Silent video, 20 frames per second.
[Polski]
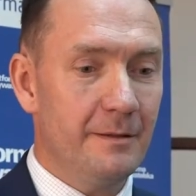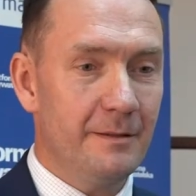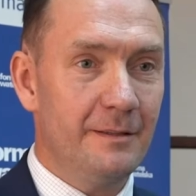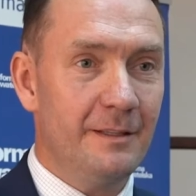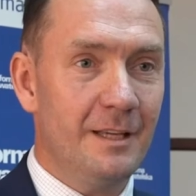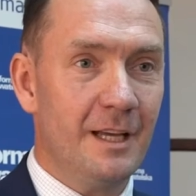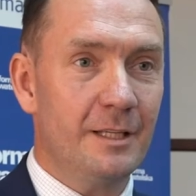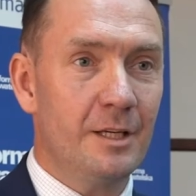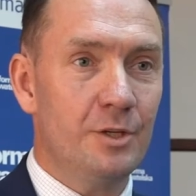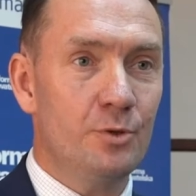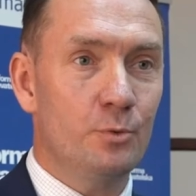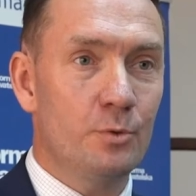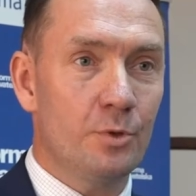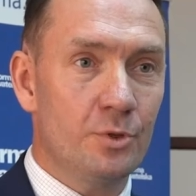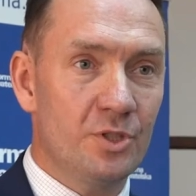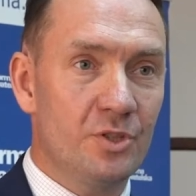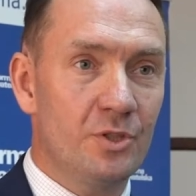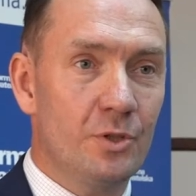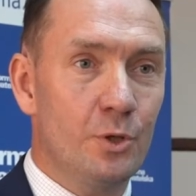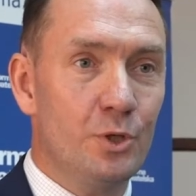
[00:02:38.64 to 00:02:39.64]
jakieś
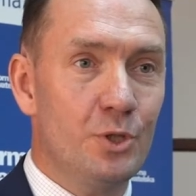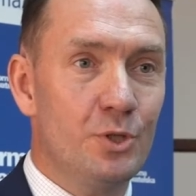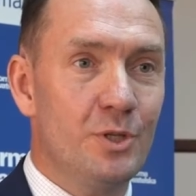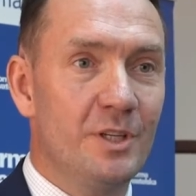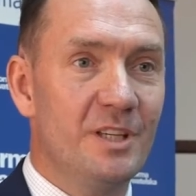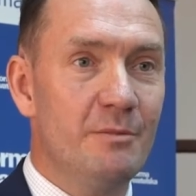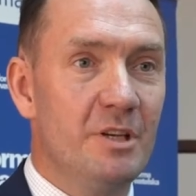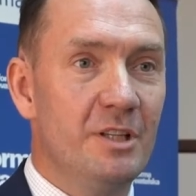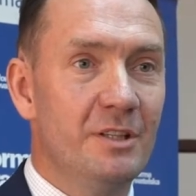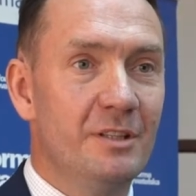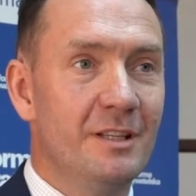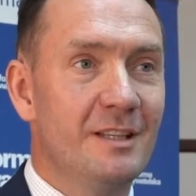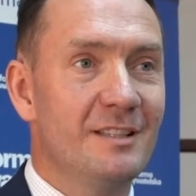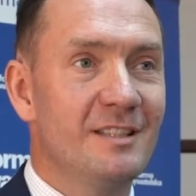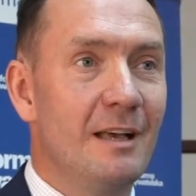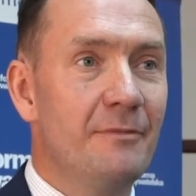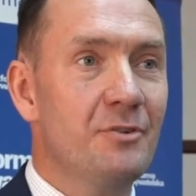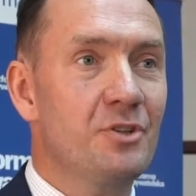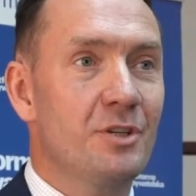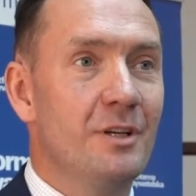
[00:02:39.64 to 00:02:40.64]
uroczystości gminne,
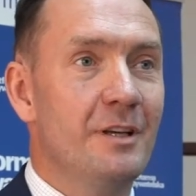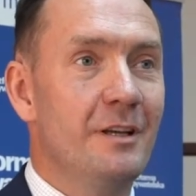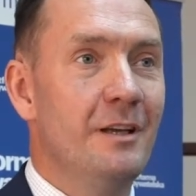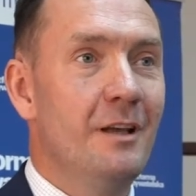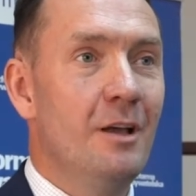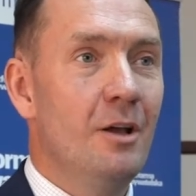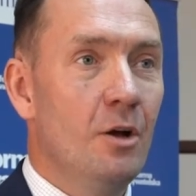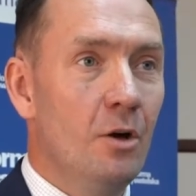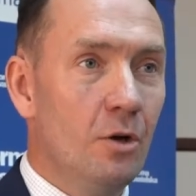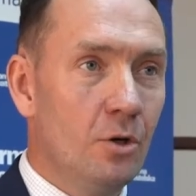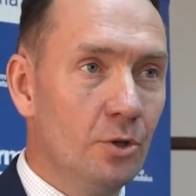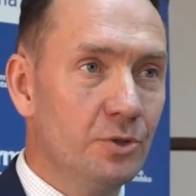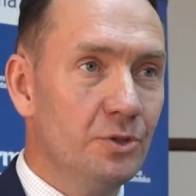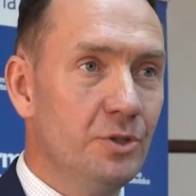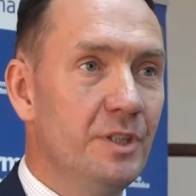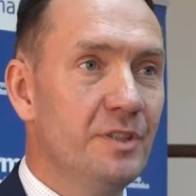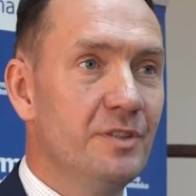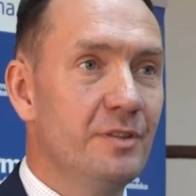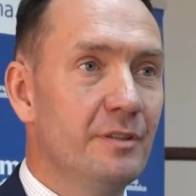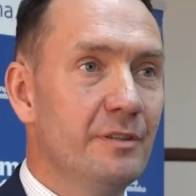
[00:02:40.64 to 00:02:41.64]
zawsze
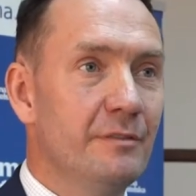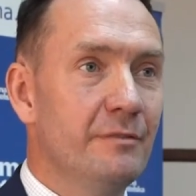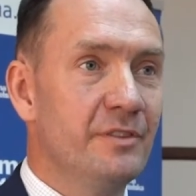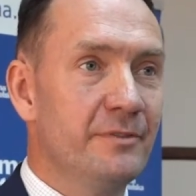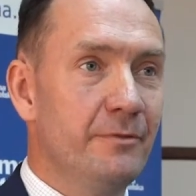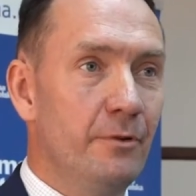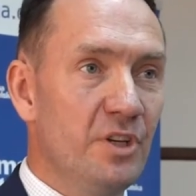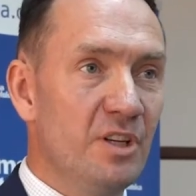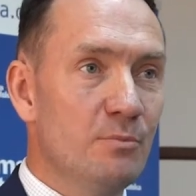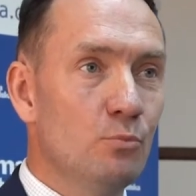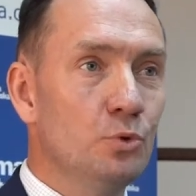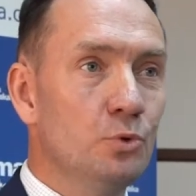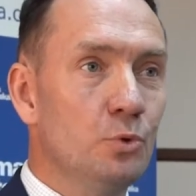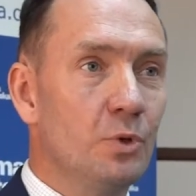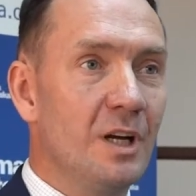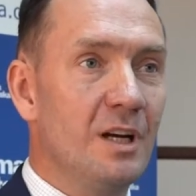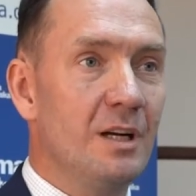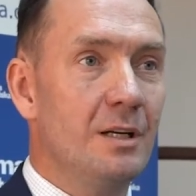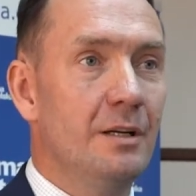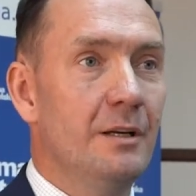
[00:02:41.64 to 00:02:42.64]
ochotnicy w swoich
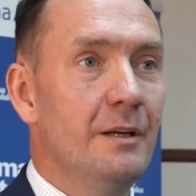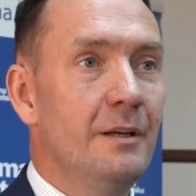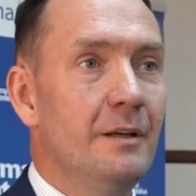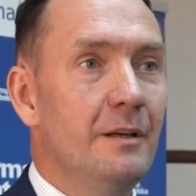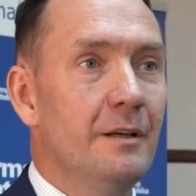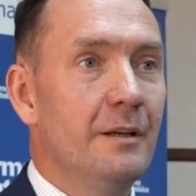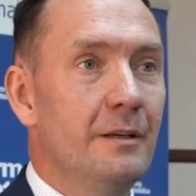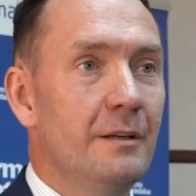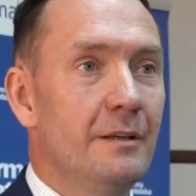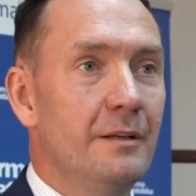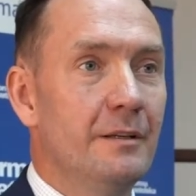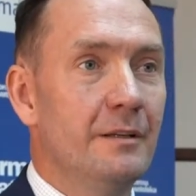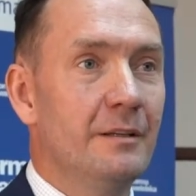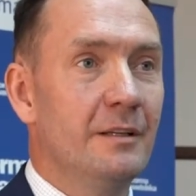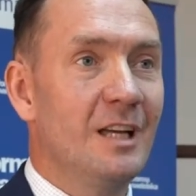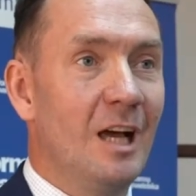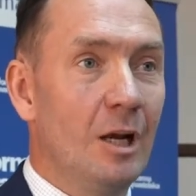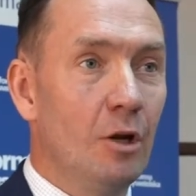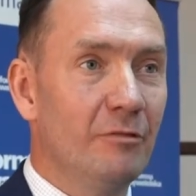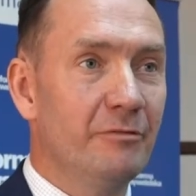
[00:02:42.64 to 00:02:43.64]
mundurach E,
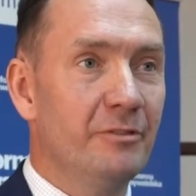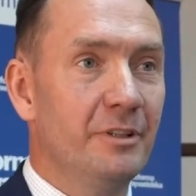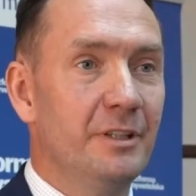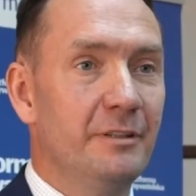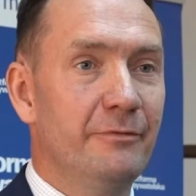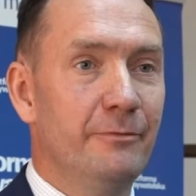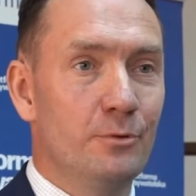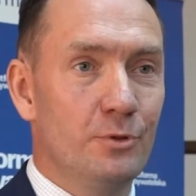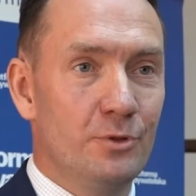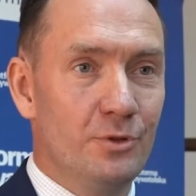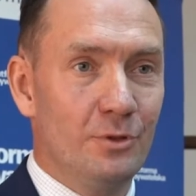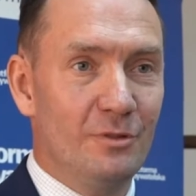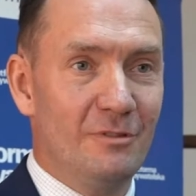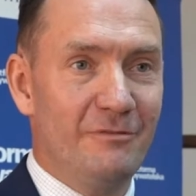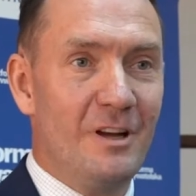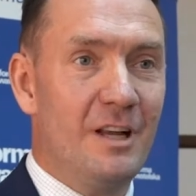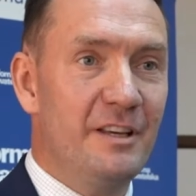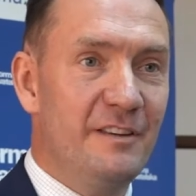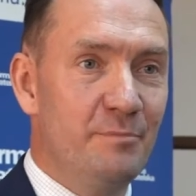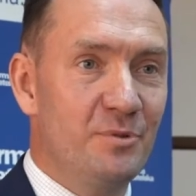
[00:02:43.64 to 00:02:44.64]
galowych
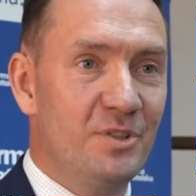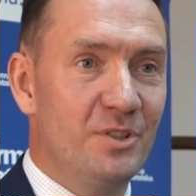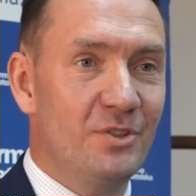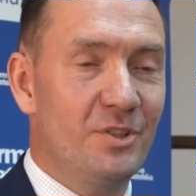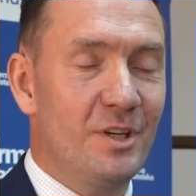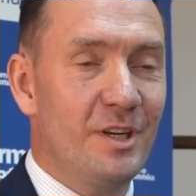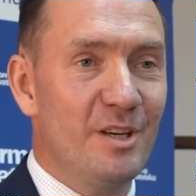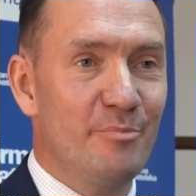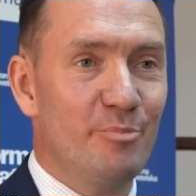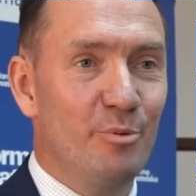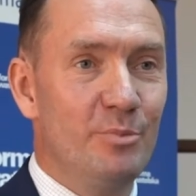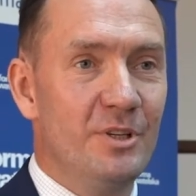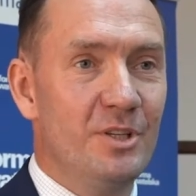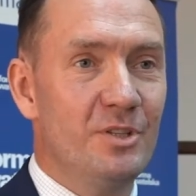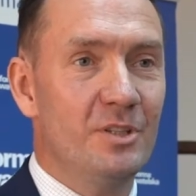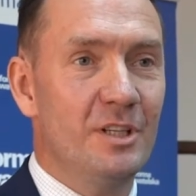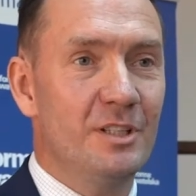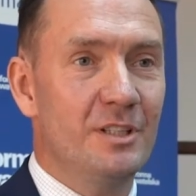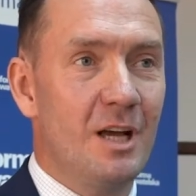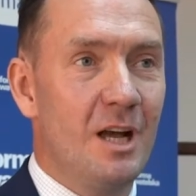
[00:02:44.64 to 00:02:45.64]
funkcjonowali w przestrzeni
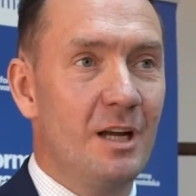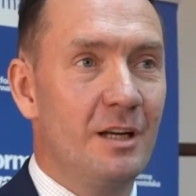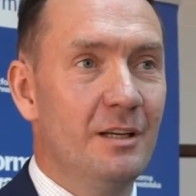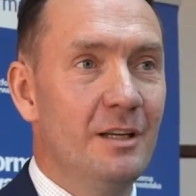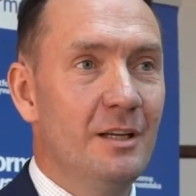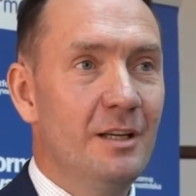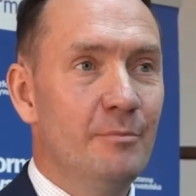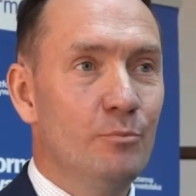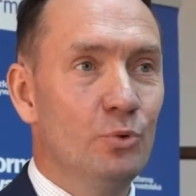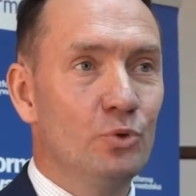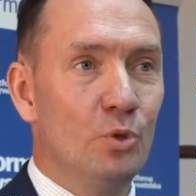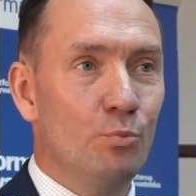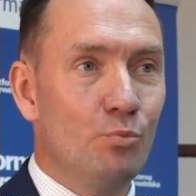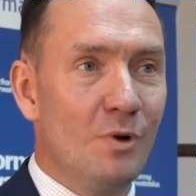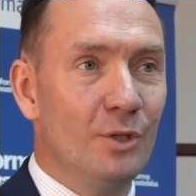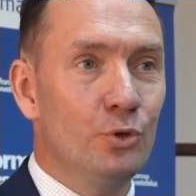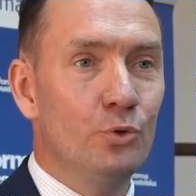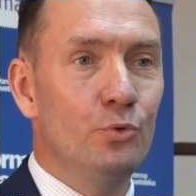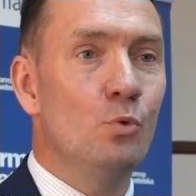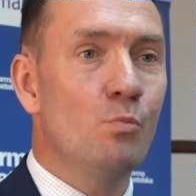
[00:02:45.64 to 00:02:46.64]
publicznej, tak, bo to
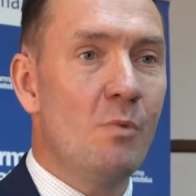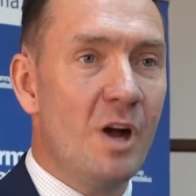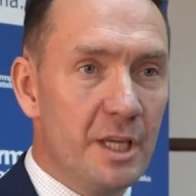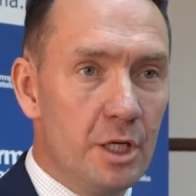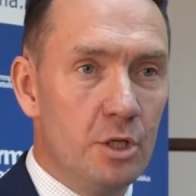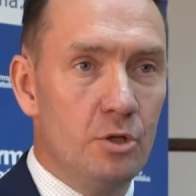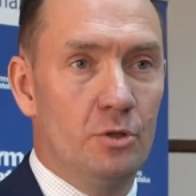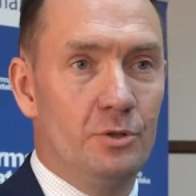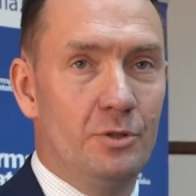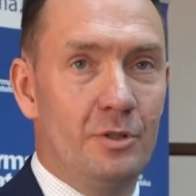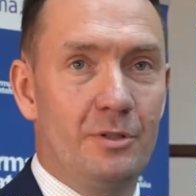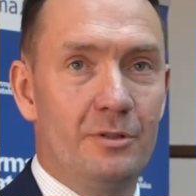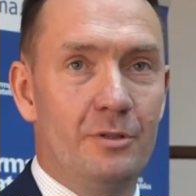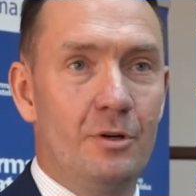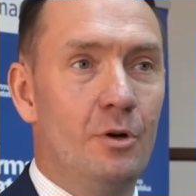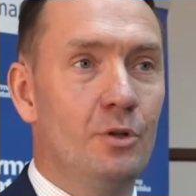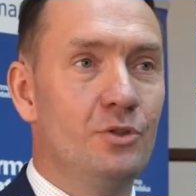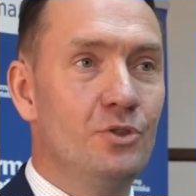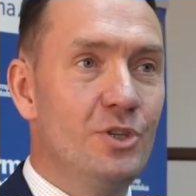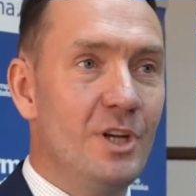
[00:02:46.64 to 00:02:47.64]
była duma i honor.
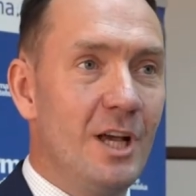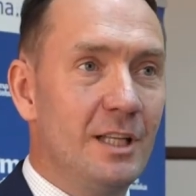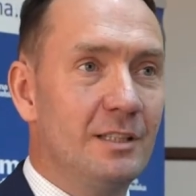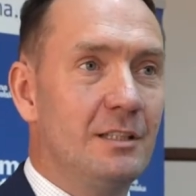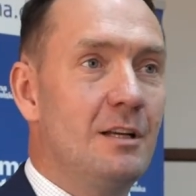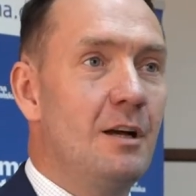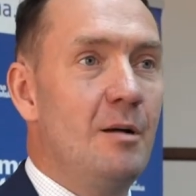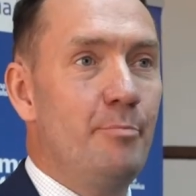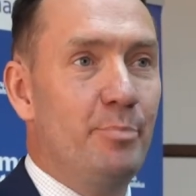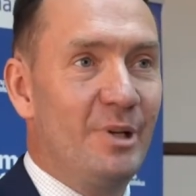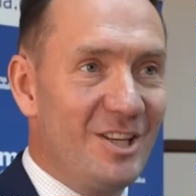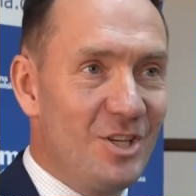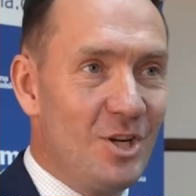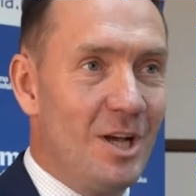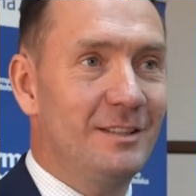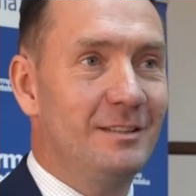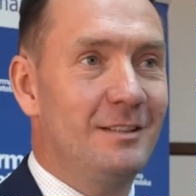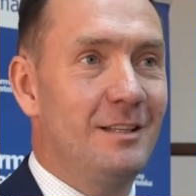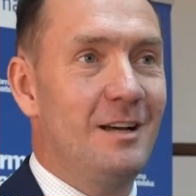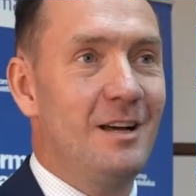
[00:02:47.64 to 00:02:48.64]
Od dziadka,
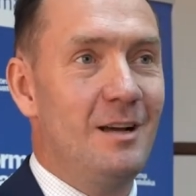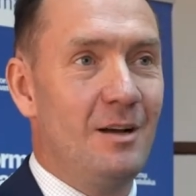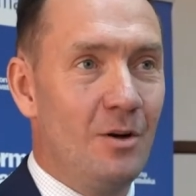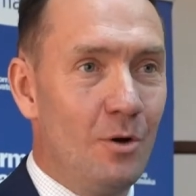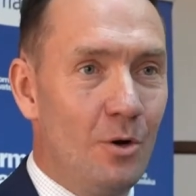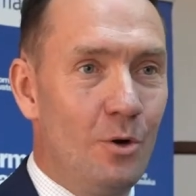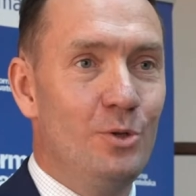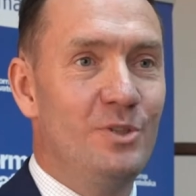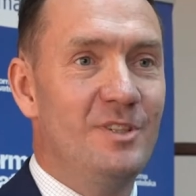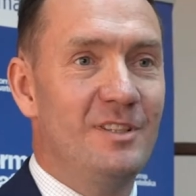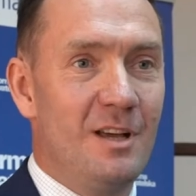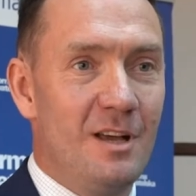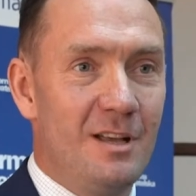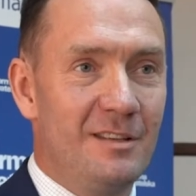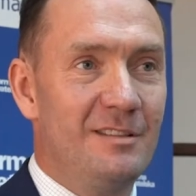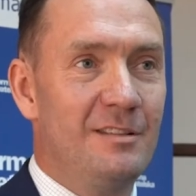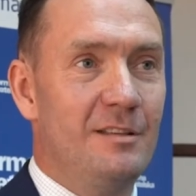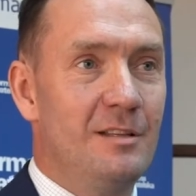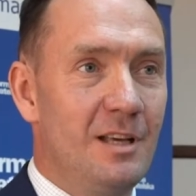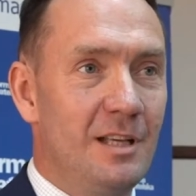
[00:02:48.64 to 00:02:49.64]
pradziadka, ojca,
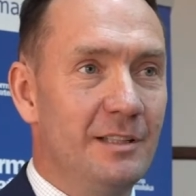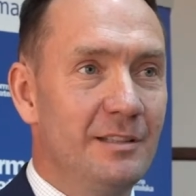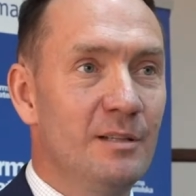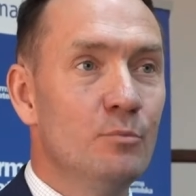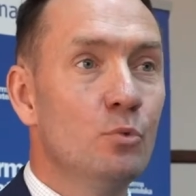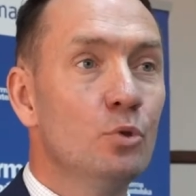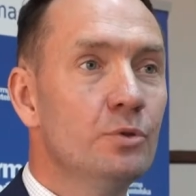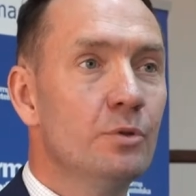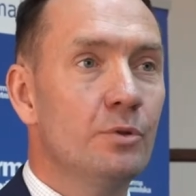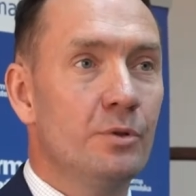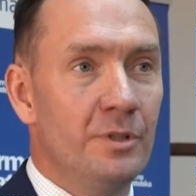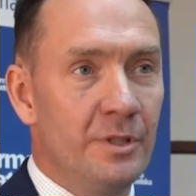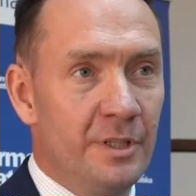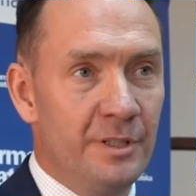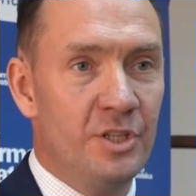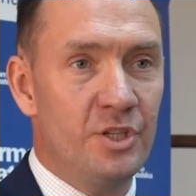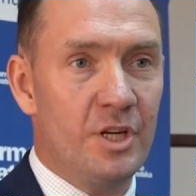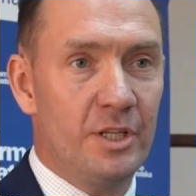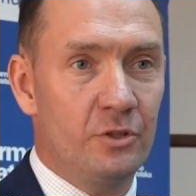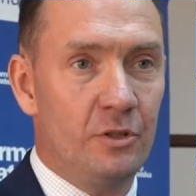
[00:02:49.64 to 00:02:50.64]
syna ten mundur
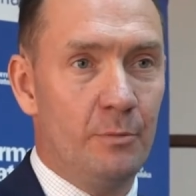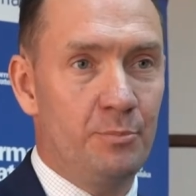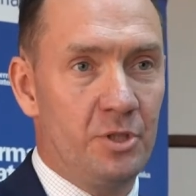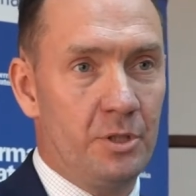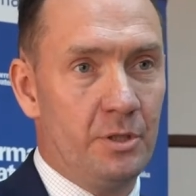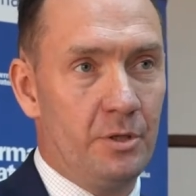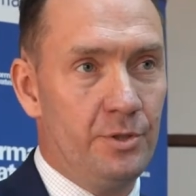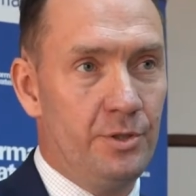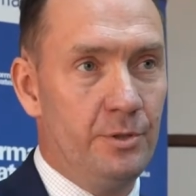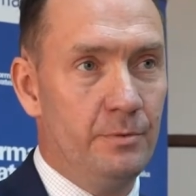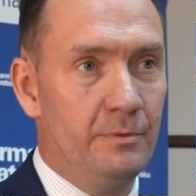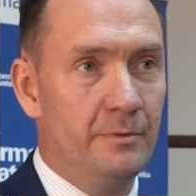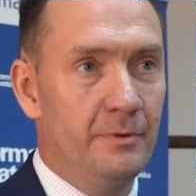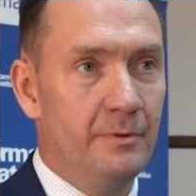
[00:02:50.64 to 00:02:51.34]
nierzadko przechodził.